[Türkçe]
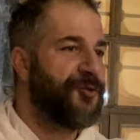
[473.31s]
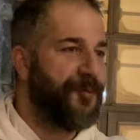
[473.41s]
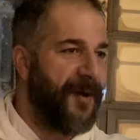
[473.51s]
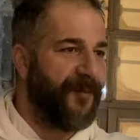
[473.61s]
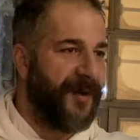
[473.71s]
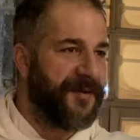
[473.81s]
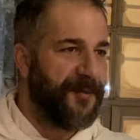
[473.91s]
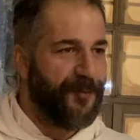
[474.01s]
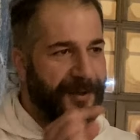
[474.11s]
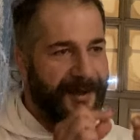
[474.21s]
tümen var.
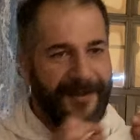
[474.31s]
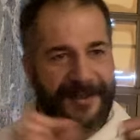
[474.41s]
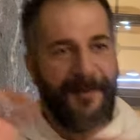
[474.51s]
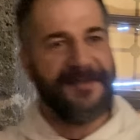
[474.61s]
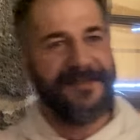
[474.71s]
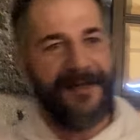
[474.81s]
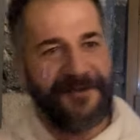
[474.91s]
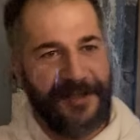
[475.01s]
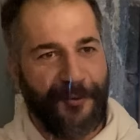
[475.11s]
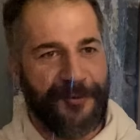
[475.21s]
Bu da irtibat
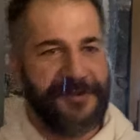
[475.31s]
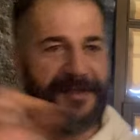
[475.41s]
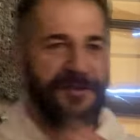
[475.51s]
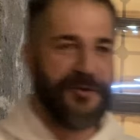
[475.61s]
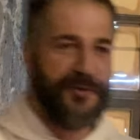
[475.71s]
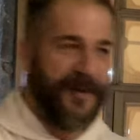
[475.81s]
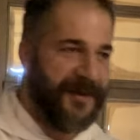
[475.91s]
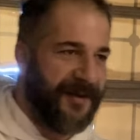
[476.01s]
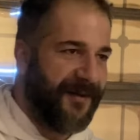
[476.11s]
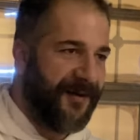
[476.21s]
sağlayacak 32. tümen
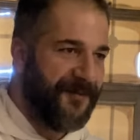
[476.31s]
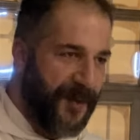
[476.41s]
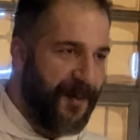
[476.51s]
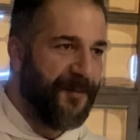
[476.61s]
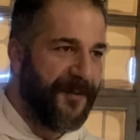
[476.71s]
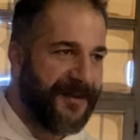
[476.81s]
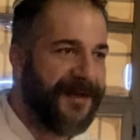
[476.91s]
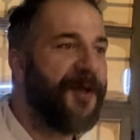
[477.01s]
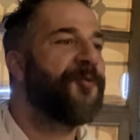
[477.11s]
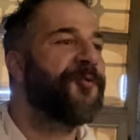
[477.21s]
arada. Tamam mı?
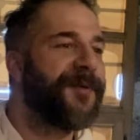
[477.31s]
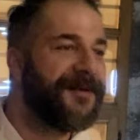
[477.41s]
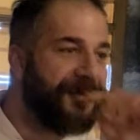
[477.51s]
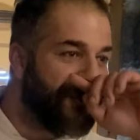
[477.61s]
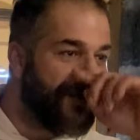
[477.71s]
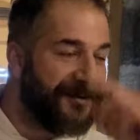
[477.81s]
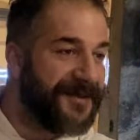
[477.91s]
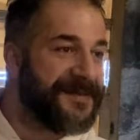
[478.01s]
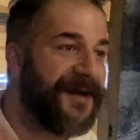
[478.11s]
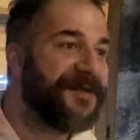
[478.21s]
Genel kurmayın notlarında
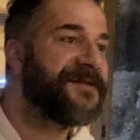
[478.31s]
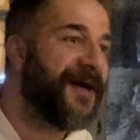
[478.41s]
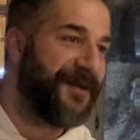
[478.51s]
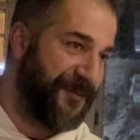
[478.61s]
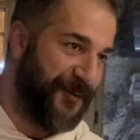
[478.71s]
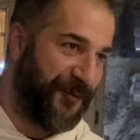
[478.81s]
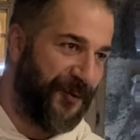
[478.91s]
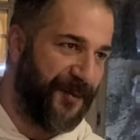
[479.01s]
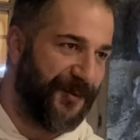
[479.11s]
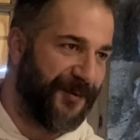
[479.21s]
saat saat
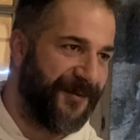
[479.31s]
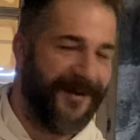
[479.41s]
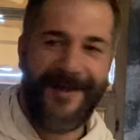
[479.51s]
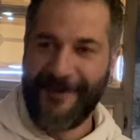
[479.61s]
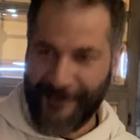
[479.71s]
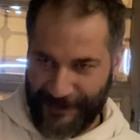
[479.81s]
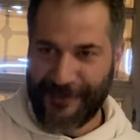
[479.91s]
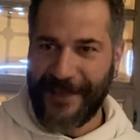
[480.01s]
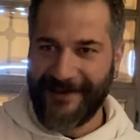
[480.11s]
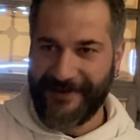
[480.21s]
anlatıyor bunu.
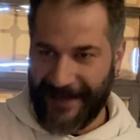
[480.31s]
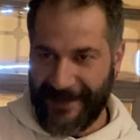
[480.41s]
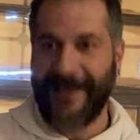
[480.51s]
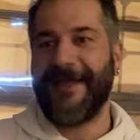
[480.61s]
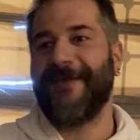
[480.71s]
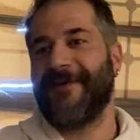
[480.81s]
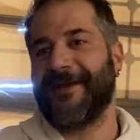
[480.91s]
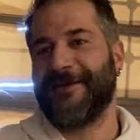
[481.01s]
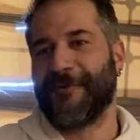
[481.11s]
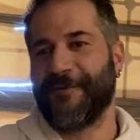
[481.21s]
Güzeldir yani en iyi
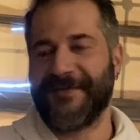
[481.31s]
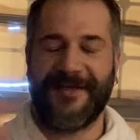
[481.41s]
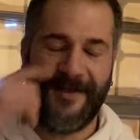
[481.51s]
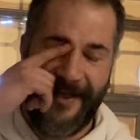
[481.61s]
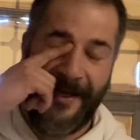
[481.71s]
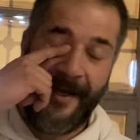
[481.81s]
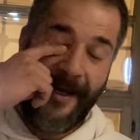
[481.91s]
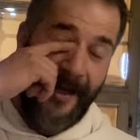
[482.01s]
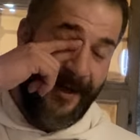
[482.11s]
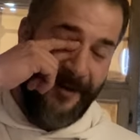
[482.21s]
veridir o bize.
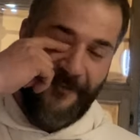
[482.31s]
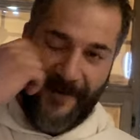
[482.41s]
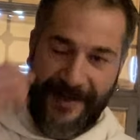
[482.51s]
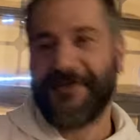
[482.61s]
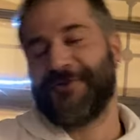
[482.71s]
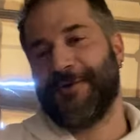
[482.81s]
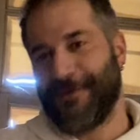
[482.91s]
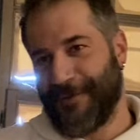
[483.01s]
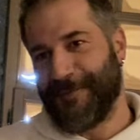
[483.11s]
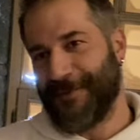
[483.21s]
Fakat iş öyle
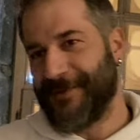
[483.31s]
olmuyor.